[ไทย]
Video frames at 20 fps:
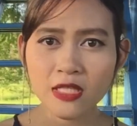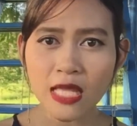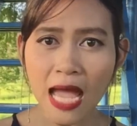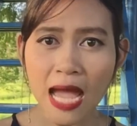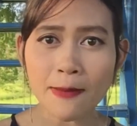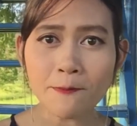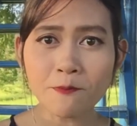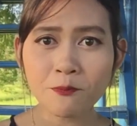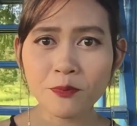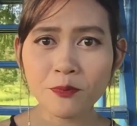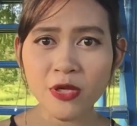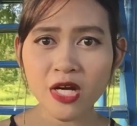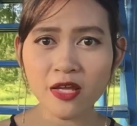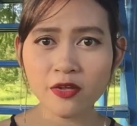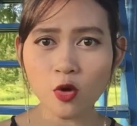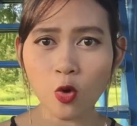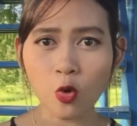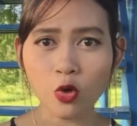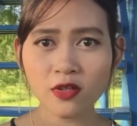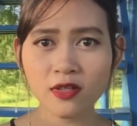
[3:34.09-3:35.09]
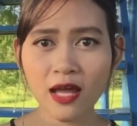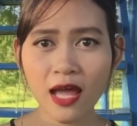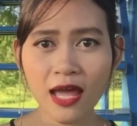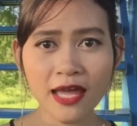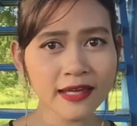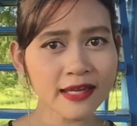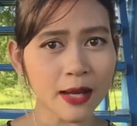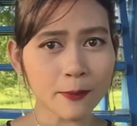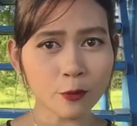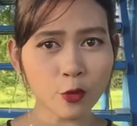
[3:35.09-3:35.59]
ทำประโยชน์
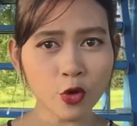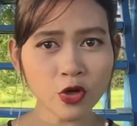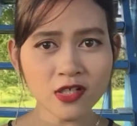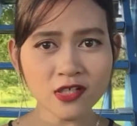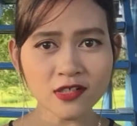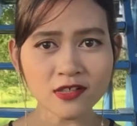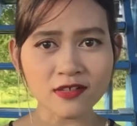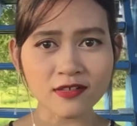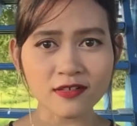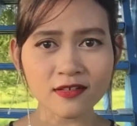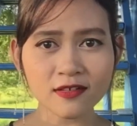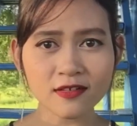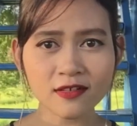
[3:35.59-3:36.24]
ให้กับผู้อื่น